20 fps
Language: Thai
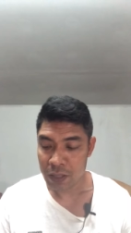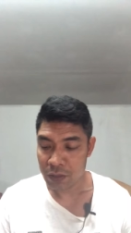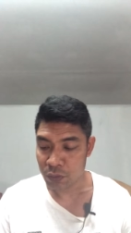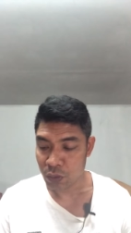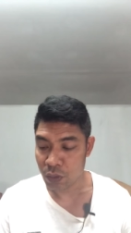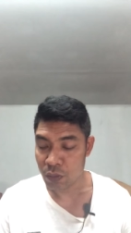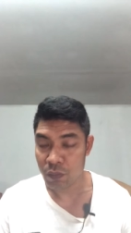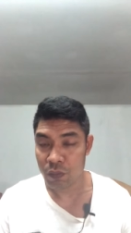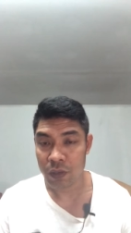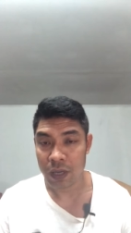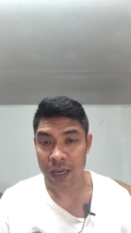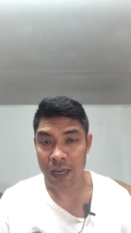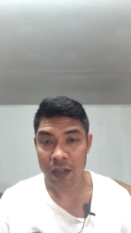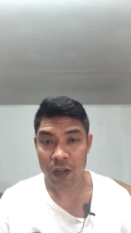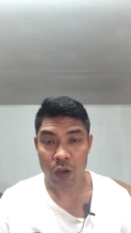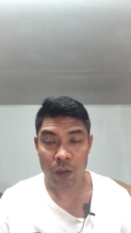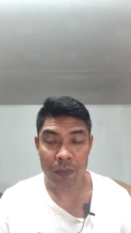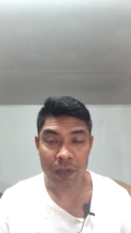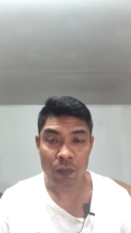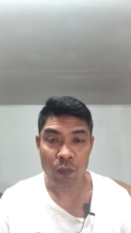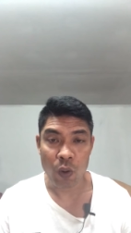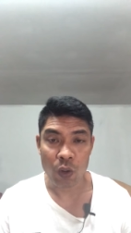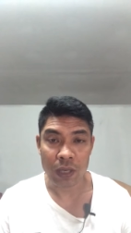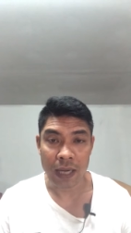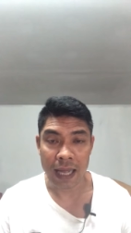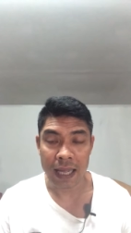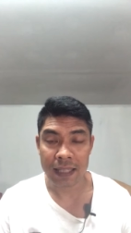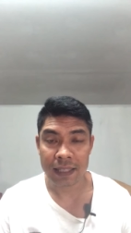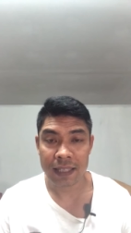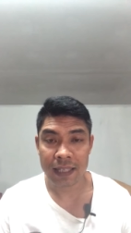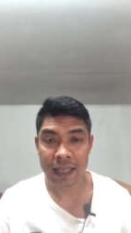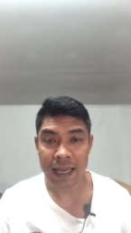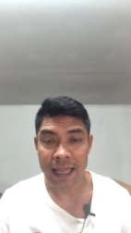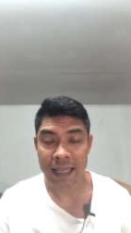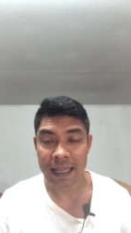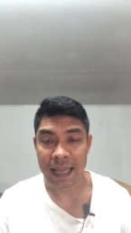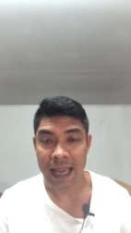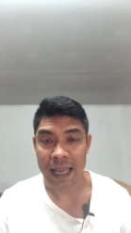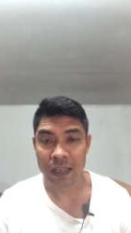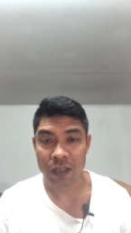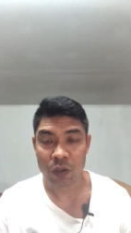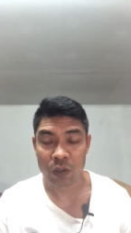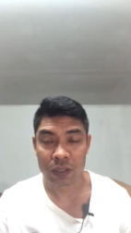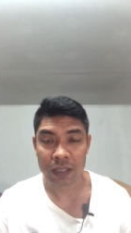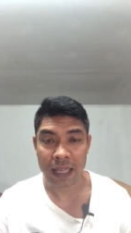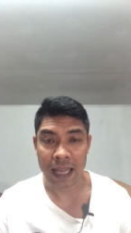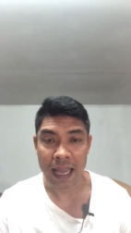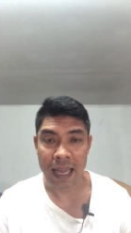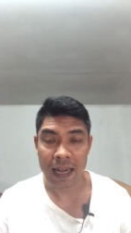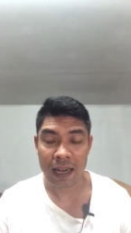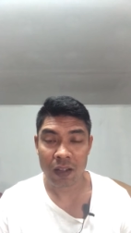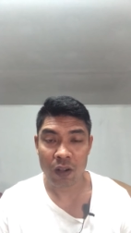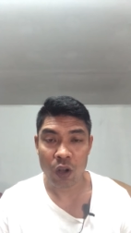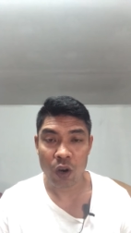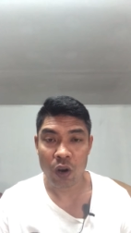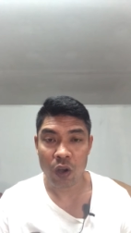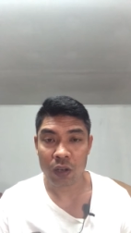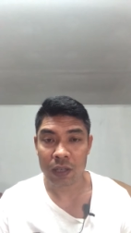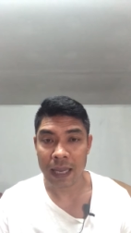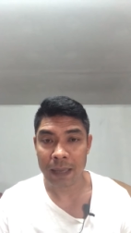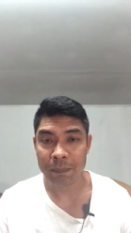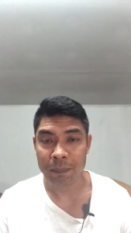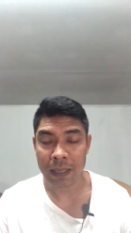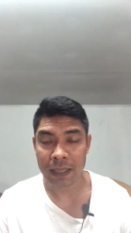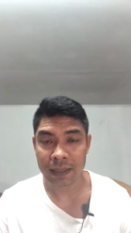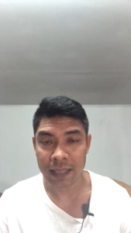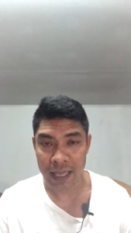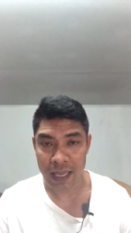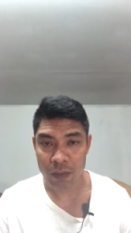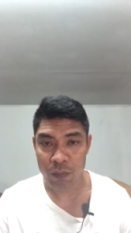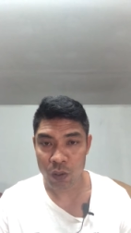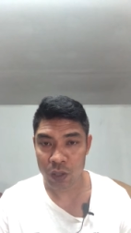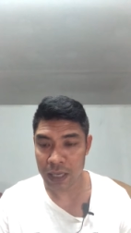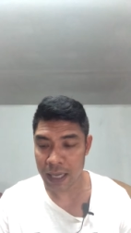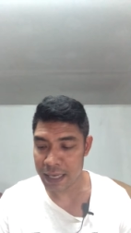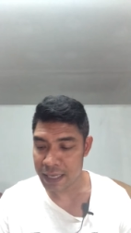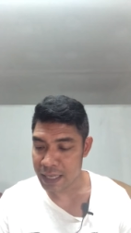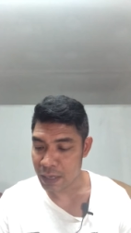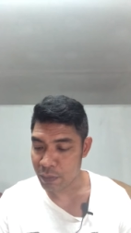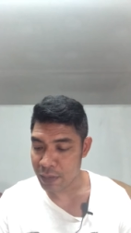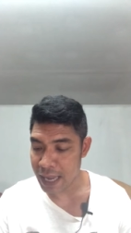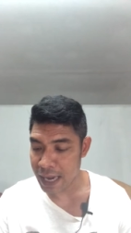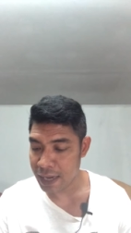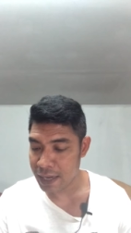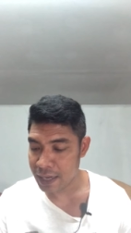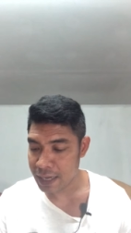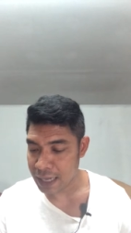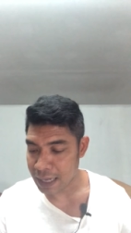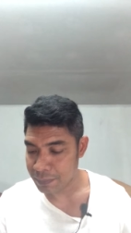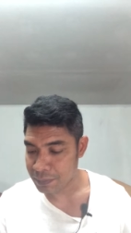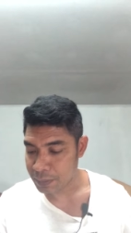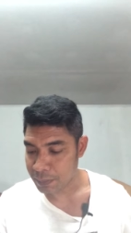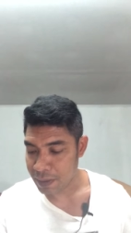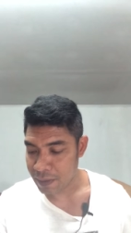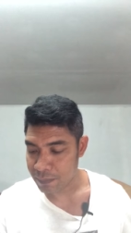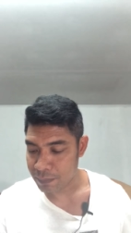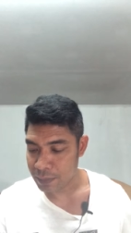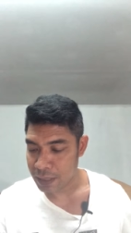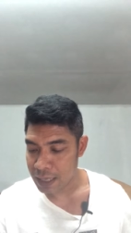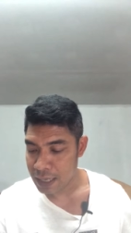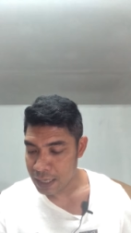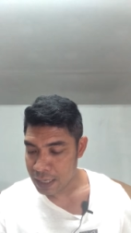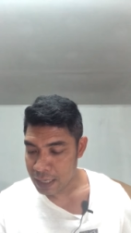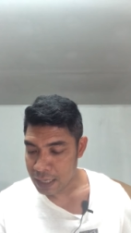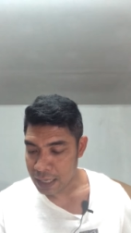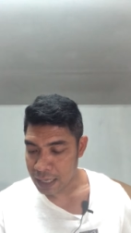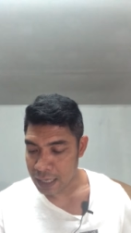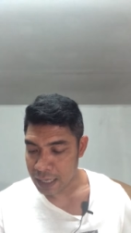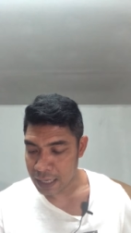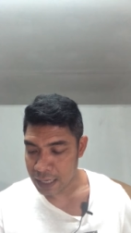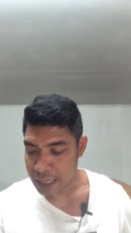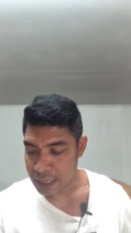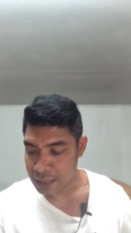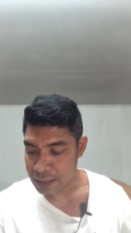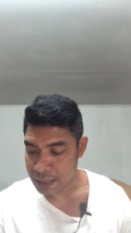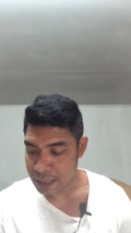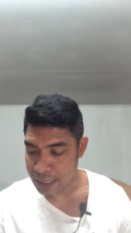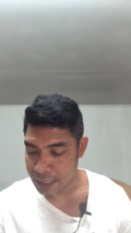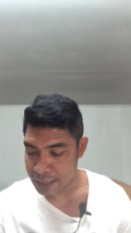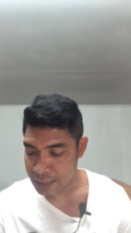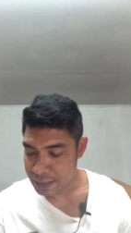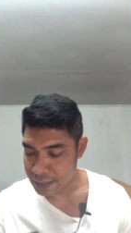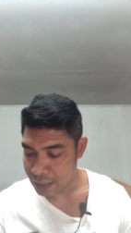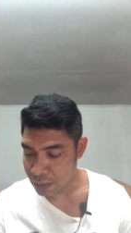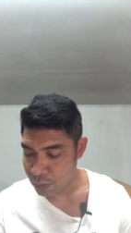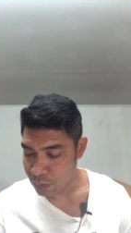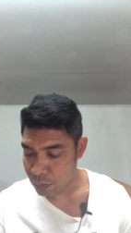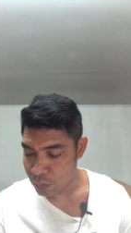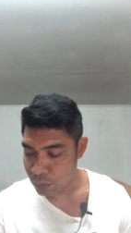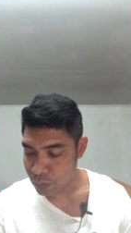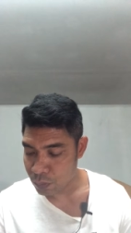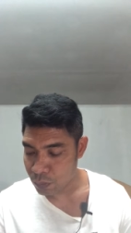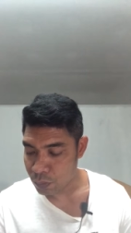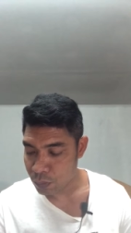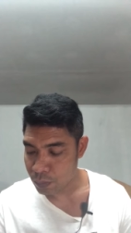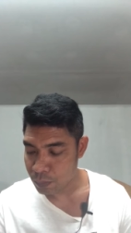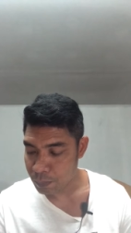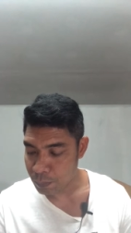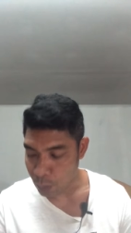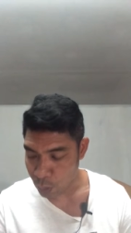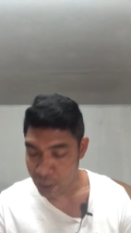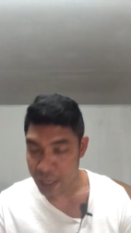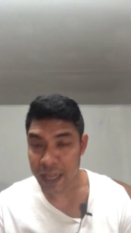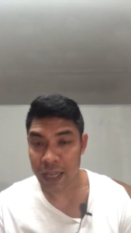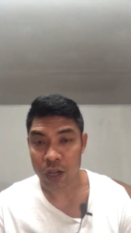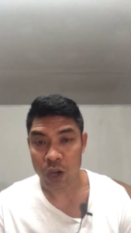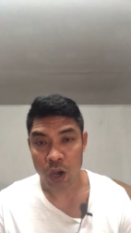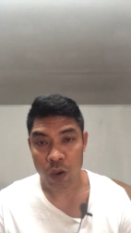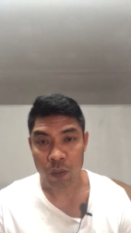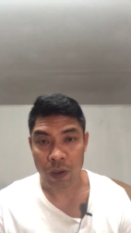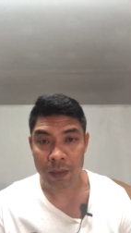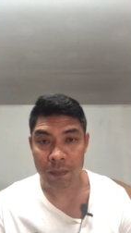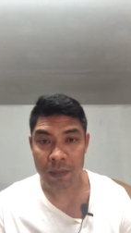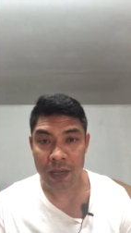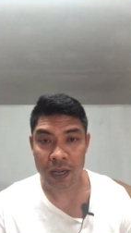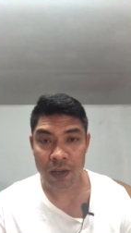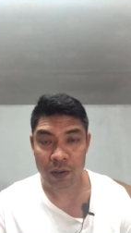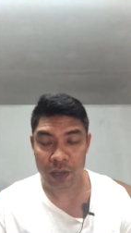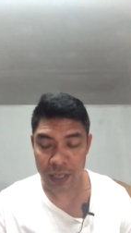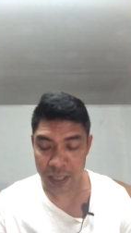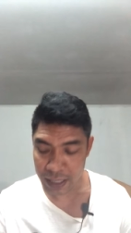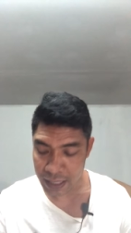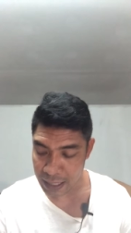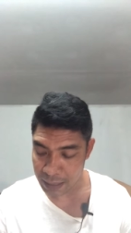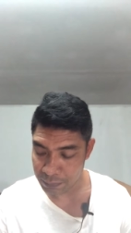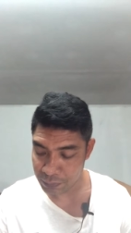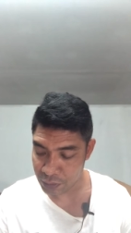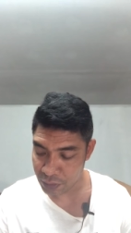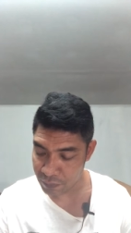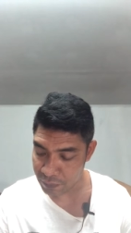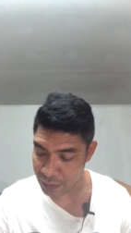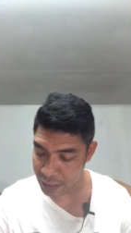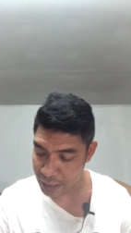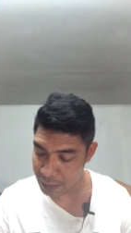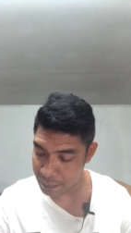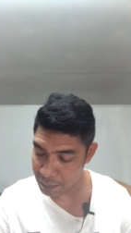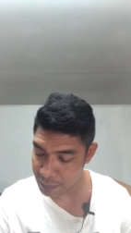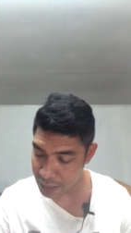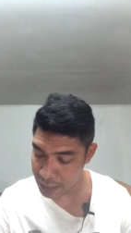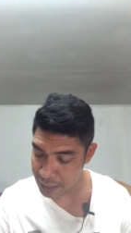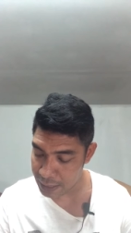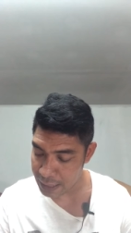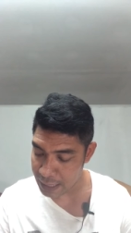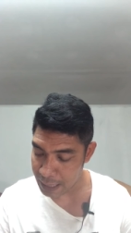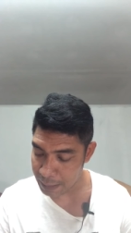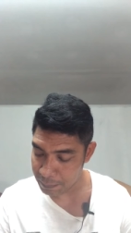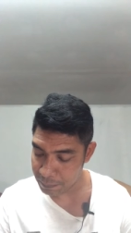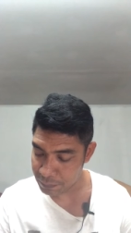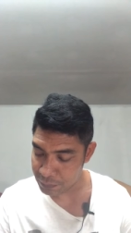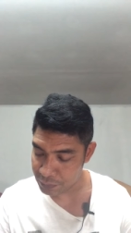ส่วนแล้วก็มีวงในที่ไล่แขนกดแขนแล้วก็ล็อกรัดมัดตีวงในเหนียว แน่นเลยนะครับสำหรับไอ้เจ้าพลเอกอขวัญเมืองคนนี้นะครับ ส่วนฝ่ายน้ำเงินนะครับ